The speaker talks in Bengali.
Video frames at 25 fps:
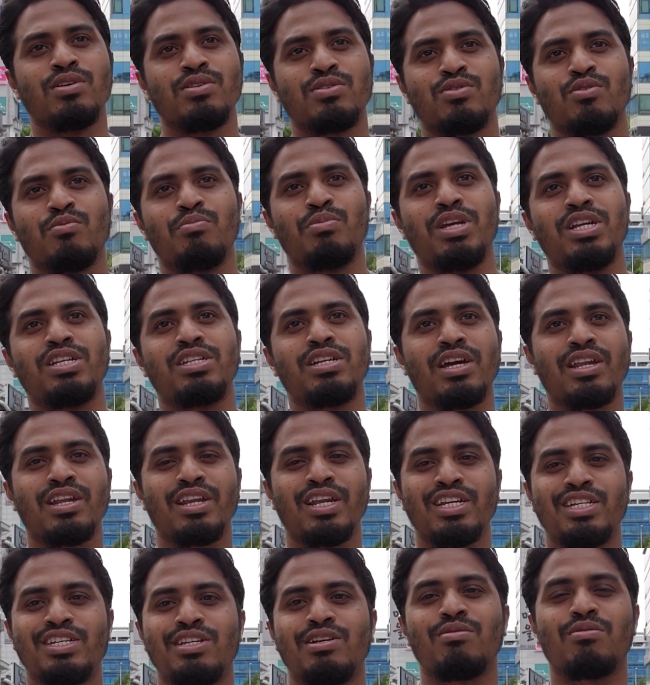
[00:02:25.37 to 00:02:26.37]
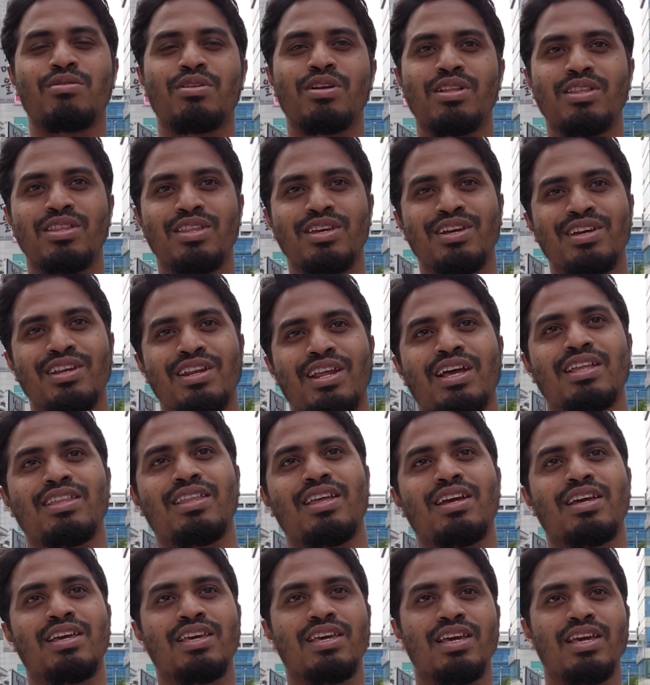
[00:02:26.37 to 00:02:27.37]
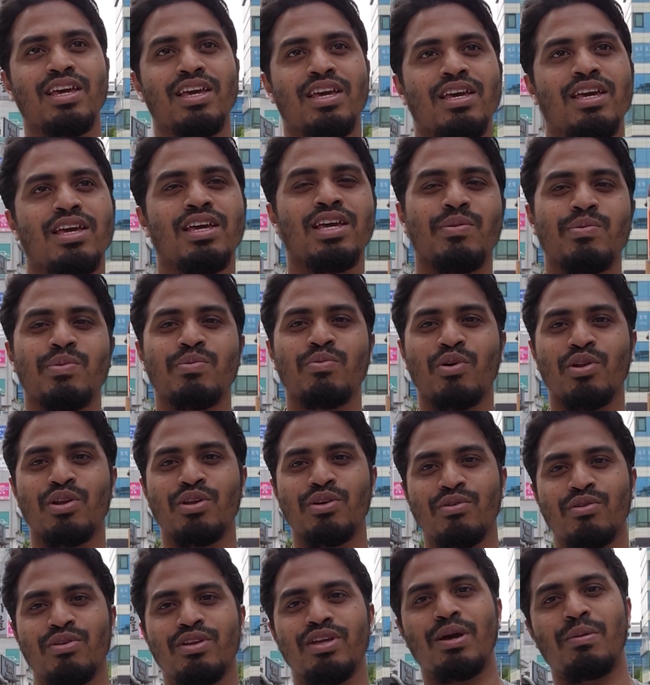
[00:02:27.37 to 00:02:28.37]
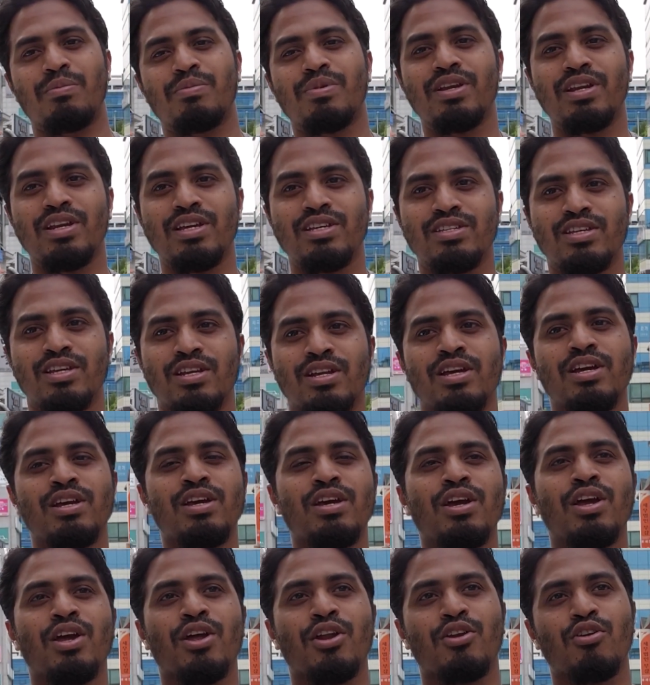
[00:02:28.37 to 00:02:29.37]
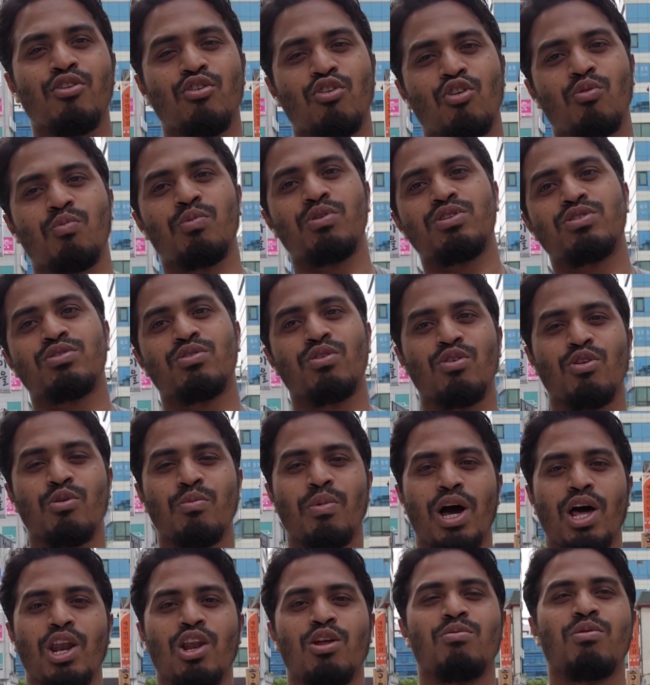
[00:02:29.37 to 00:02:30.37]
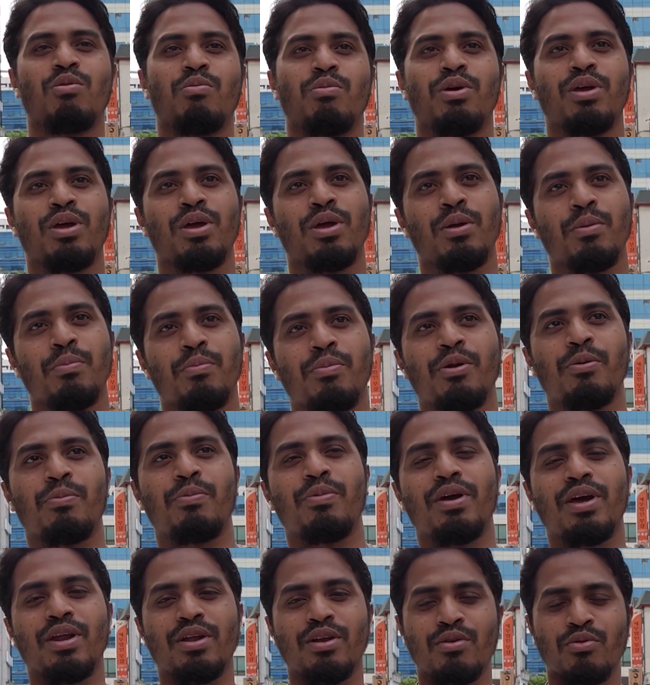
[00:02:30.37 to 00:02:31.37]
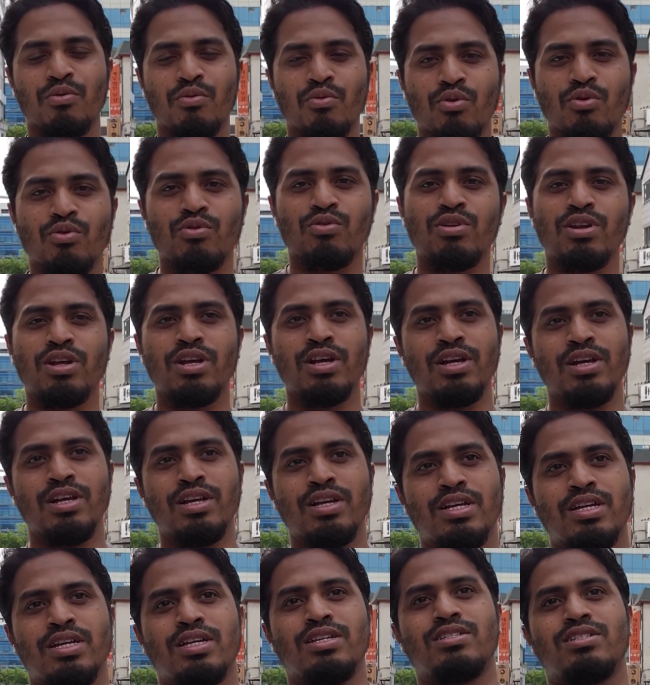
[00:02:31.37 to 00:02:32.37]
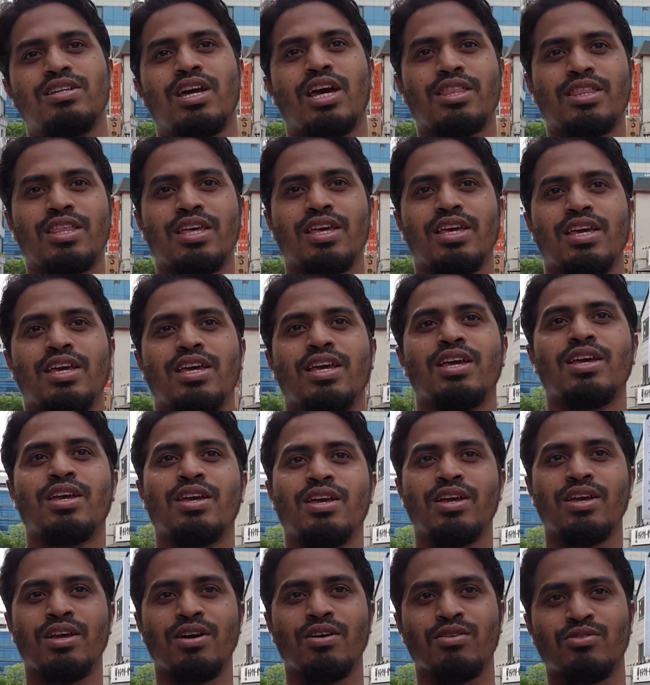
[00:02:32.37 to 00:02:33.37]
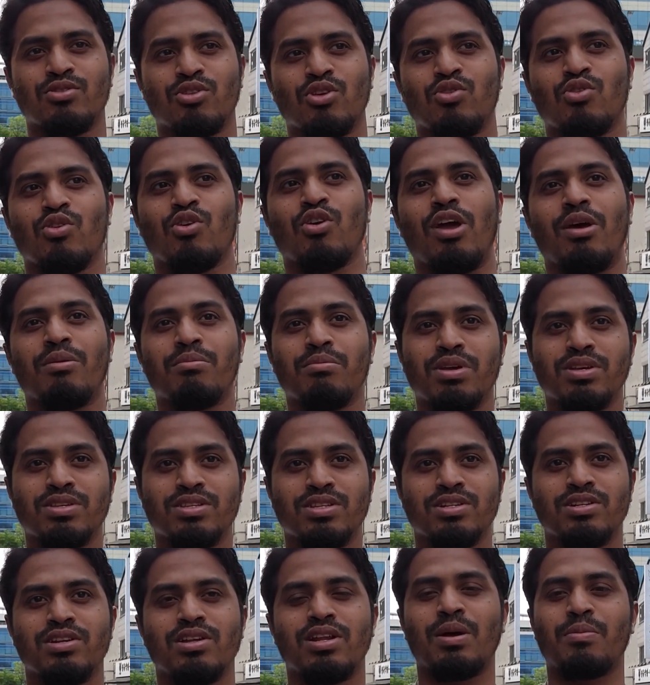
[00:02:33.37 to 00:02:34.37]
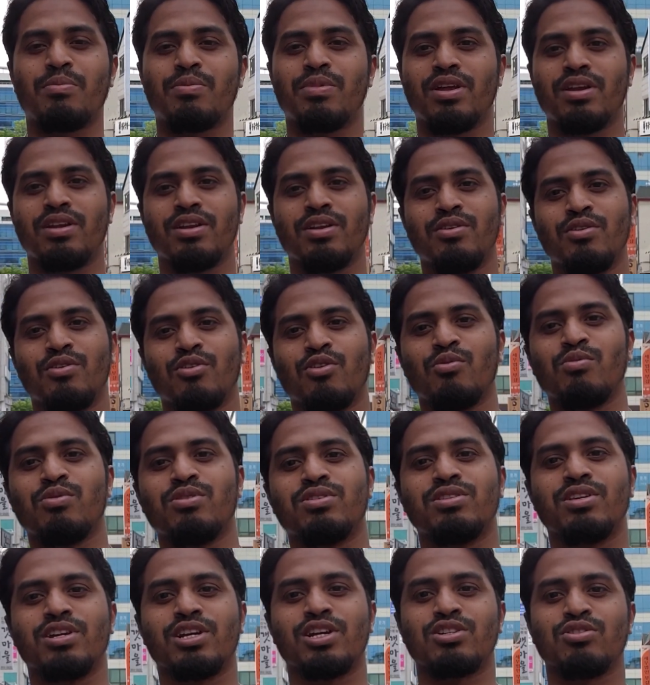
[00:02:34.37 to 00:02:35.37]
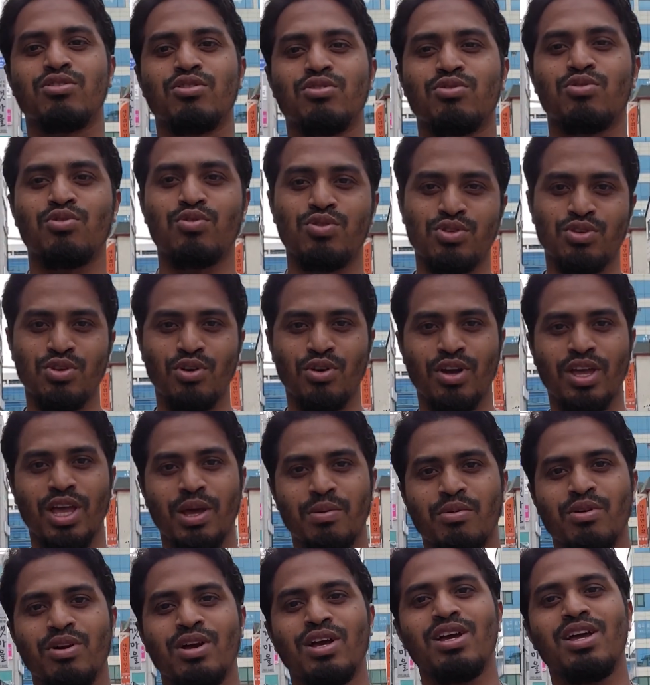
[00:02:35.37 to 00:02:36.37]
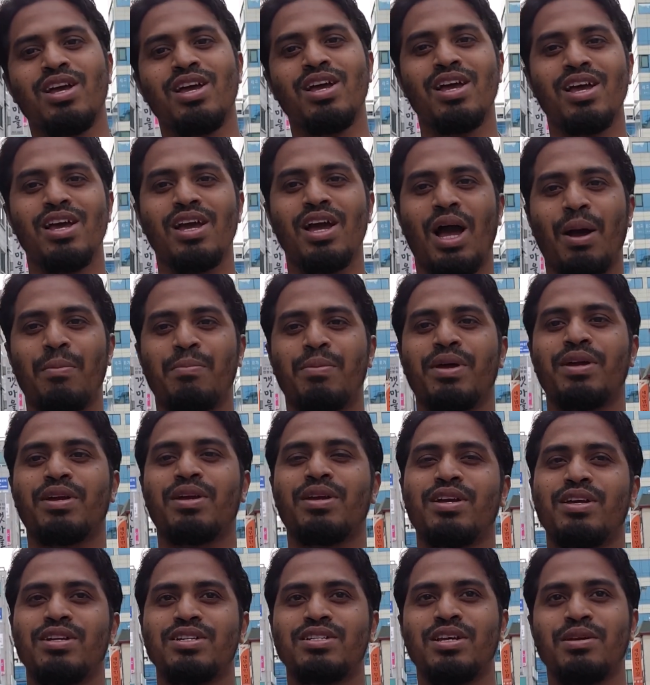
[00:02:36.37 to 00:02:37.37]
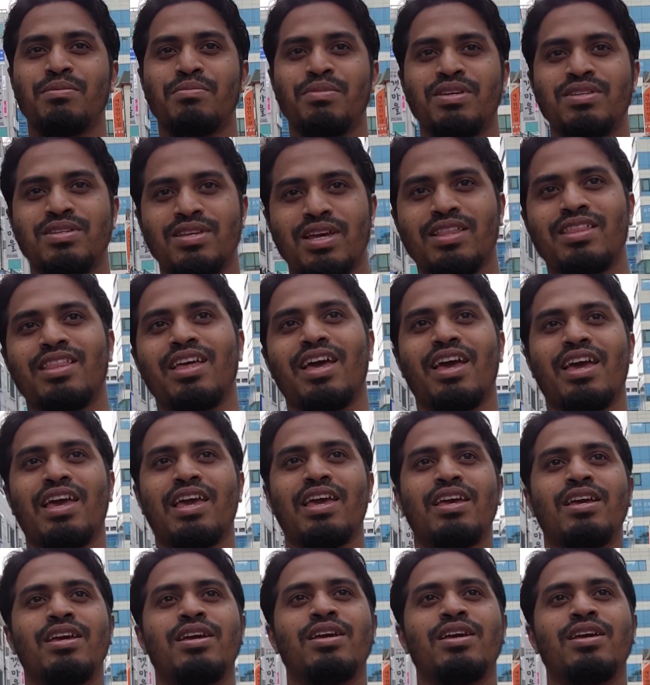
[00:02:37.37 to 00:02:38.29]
সো ভিসা রেশিওটার দিকে না তাকিয়ে আমি মনে করি আপনি নিজের ডকুমেন্টসগুলো ভালোভাবে প্রিপেয়ার করুন যাতে অন্তত অ্যাম্বাসেডার আপনার ডকুমেন্ট দেখে সন্তুষ্ট হয় এবং আপনাকে সে ভিসা দেয়